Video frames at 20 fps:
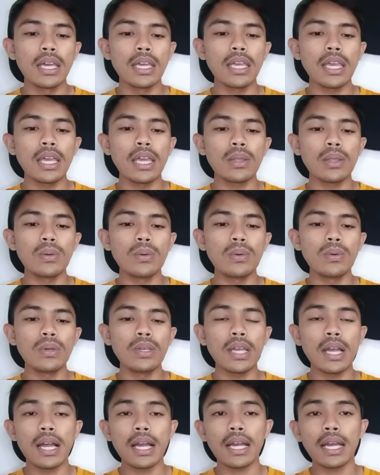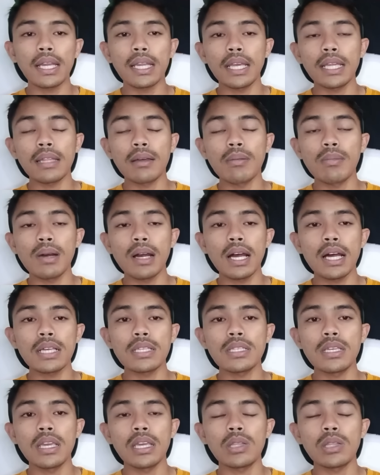yaitu yang akan kita bahas